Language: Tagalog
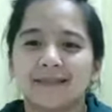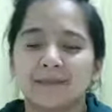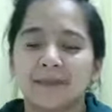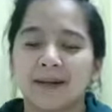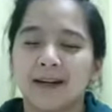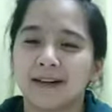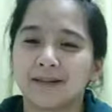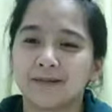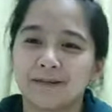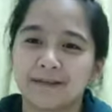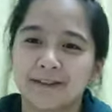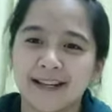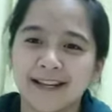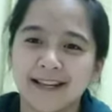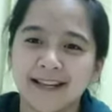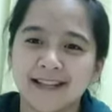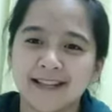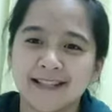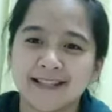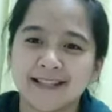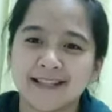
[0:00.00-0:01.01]
mga
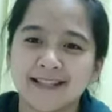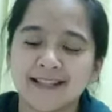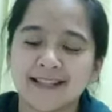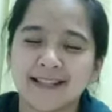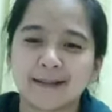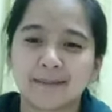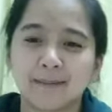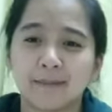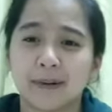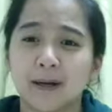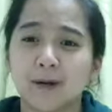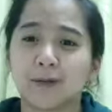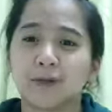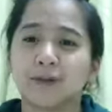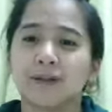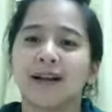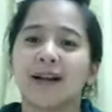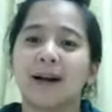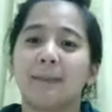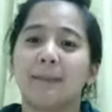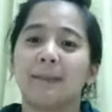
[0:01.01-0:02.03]
friends,
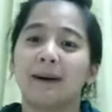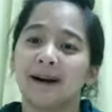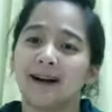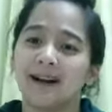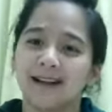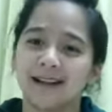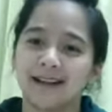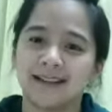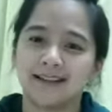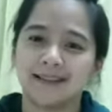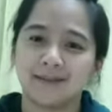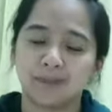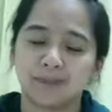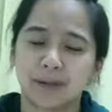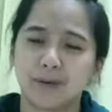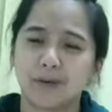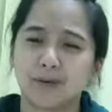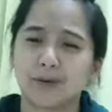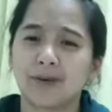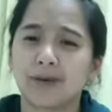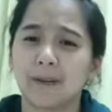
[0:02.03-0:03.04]
pagod ka ba?
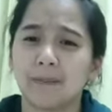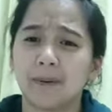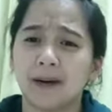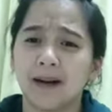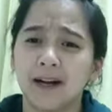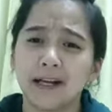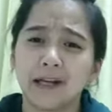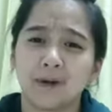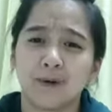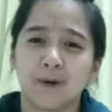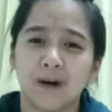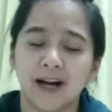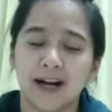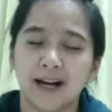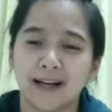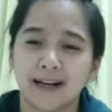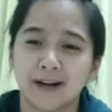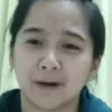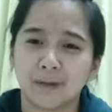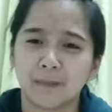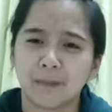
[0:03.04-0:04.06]
Pagod ka ba ngayong
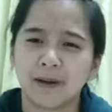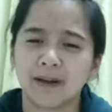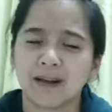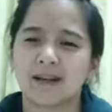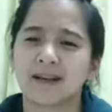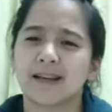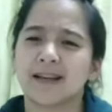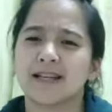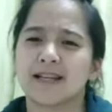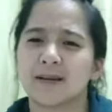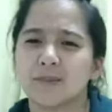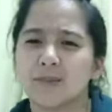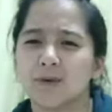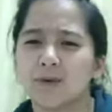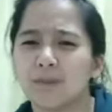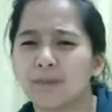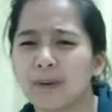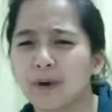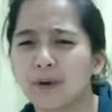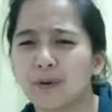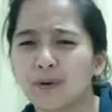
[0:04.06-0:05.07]
araw? Pagkagising mo,
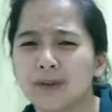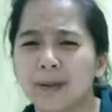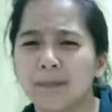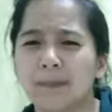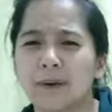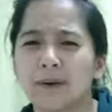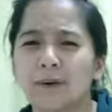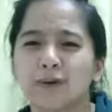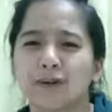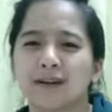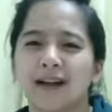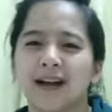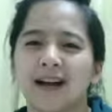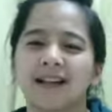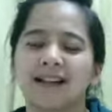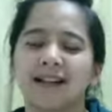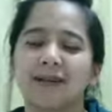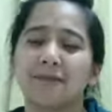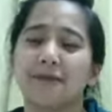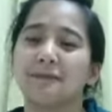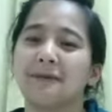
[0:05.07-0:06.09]
pagod na pagod ka.
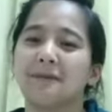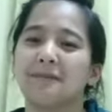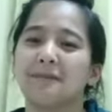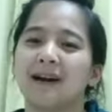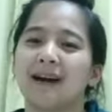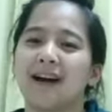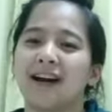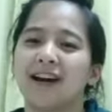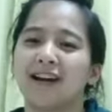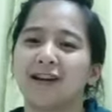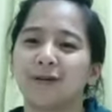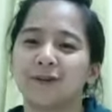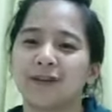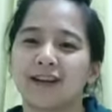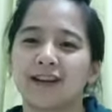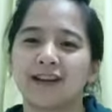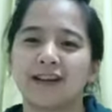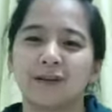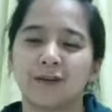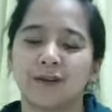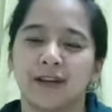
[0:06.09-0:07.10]
Di ba may mga araw na
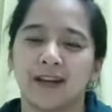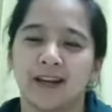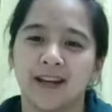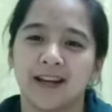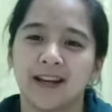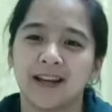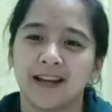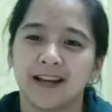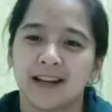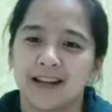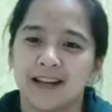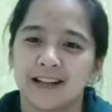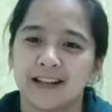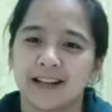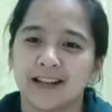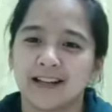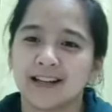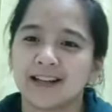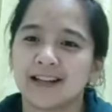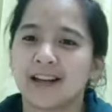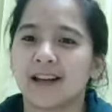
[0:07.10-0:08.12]
ganun?
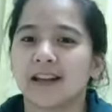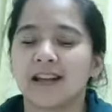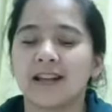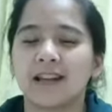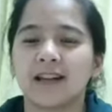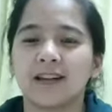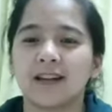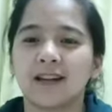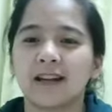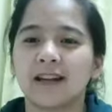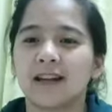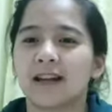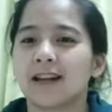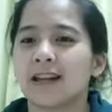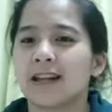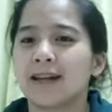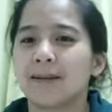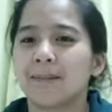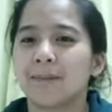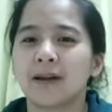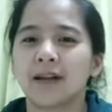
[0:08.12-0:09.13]
na
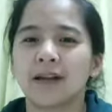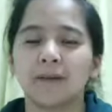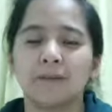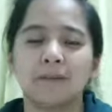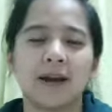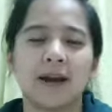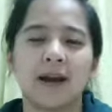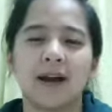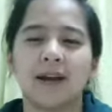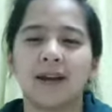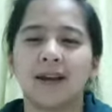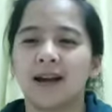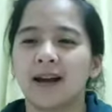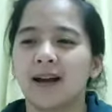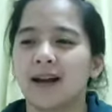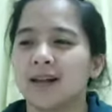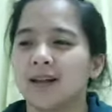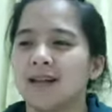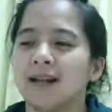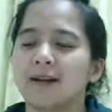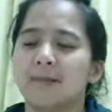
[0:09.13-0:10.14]
nanaginip ka, nagbiyahe ka,
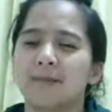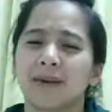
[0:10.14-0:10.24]
hindi